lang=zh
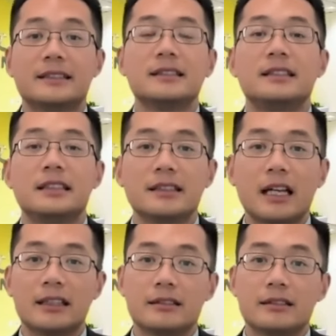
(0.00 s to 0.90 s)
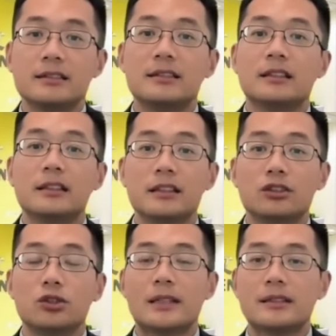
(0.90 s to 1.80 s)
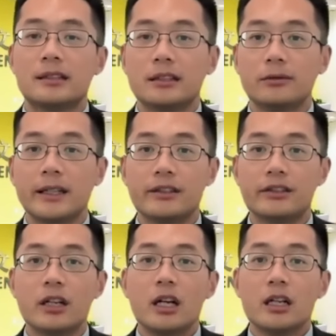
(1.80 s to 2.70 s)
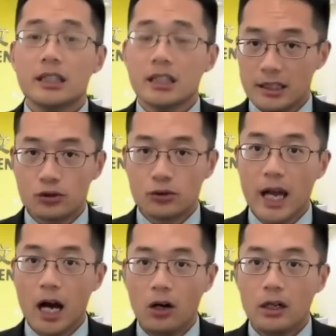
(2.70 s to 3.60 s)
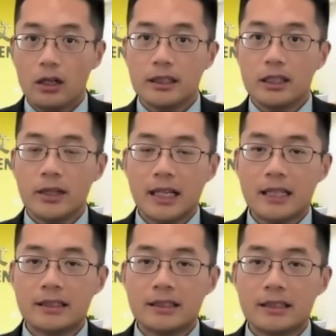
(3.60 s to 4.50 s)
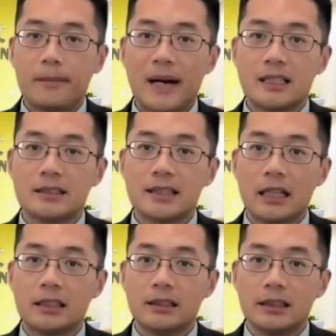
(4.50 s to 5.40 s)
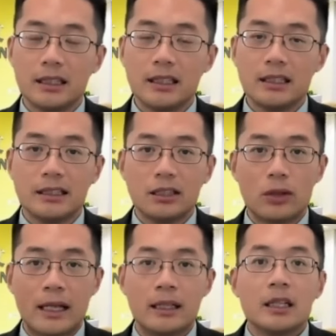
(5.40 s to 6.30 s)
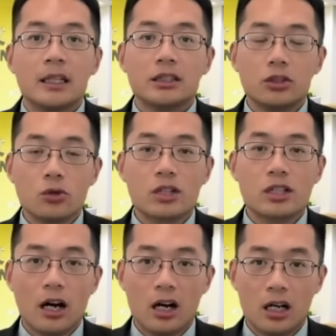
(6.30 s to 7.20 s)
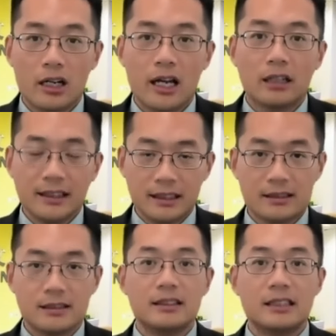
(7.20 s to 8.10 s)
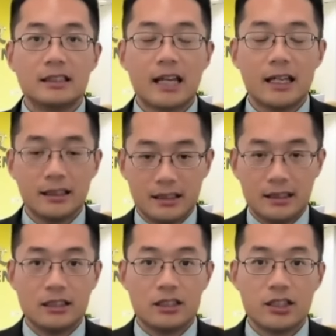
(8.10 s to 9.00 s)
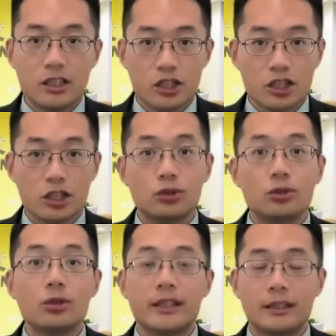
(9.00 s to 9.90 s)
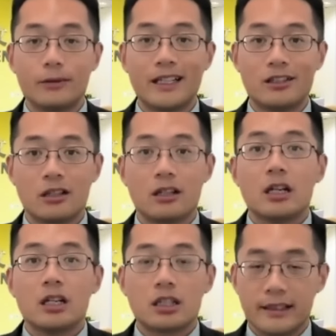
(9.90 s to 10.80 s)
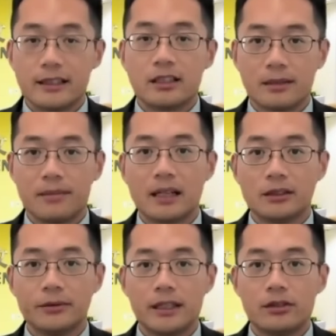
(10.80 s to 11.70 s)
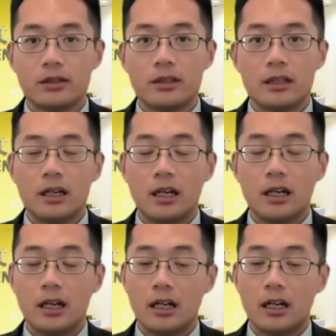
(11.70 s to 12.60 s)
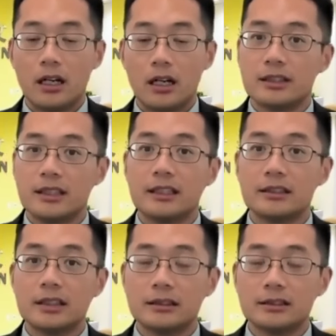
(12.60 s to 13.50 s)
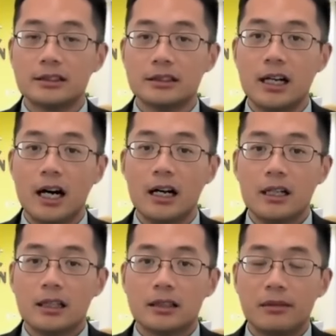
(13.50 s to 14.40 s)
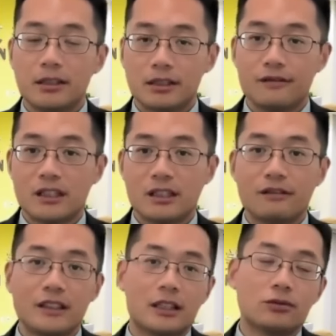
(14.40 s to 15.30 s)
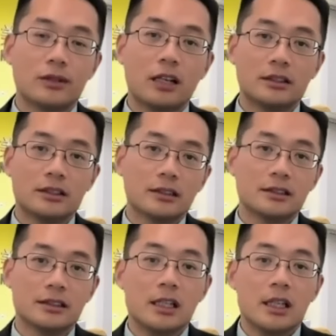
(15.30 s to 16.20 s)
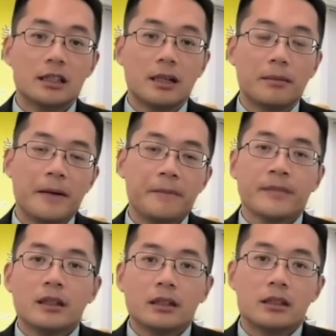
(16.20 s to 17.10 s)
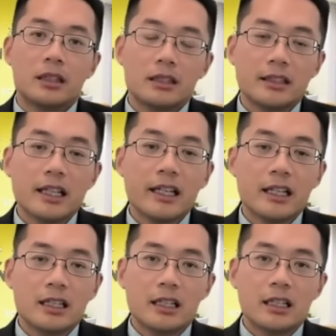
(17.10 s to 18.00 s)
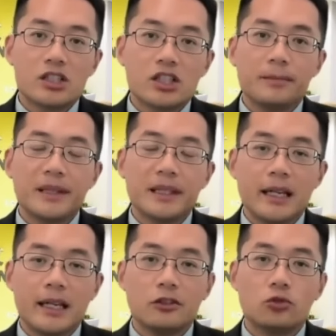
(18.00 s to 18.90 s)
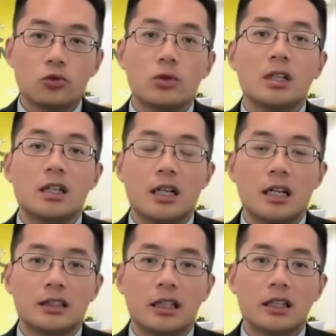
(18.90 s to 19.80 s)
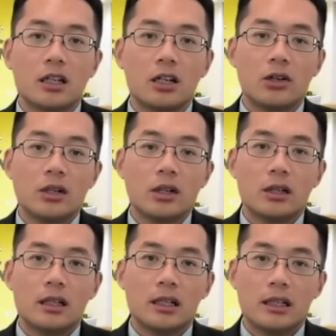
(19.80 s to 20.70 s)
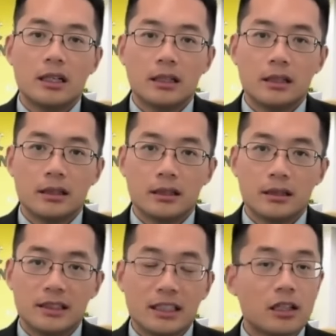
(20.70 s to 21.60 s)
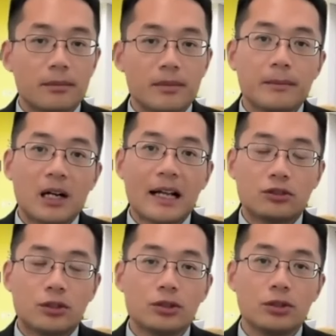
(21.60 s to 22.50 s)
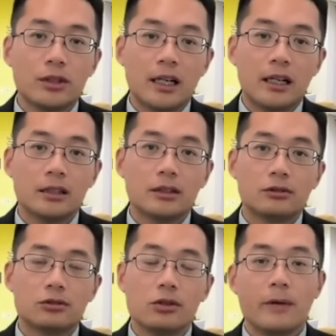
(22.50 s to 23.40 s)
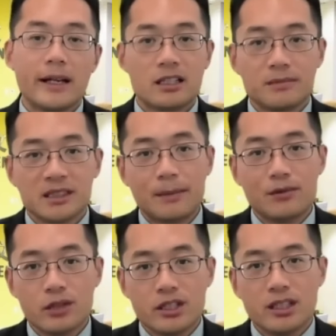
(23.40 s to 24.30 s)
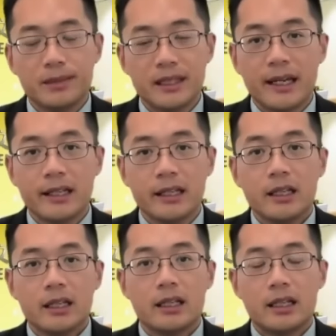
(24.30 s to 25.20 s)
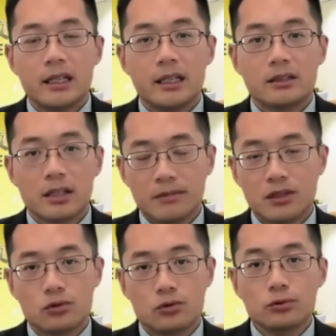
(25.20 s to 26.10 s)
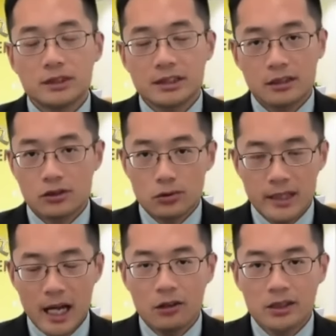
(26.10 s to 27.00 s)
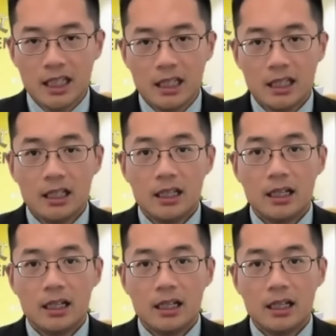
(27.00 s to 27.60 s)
你自己在你自己的这个圈子里的位置，这个很重要，因为他在选拔人才的第一阶段就是要衡量你自己在你的这个社区里的位置是一个什么样的位置啊，所以这是第一个层次啊，那么是非常非常重要的层次。那么，呃，这个 GPA 如何能够呃进到名牌大学去呢？所以为什么咱们说 GPA？呃，这么如此的重要呢？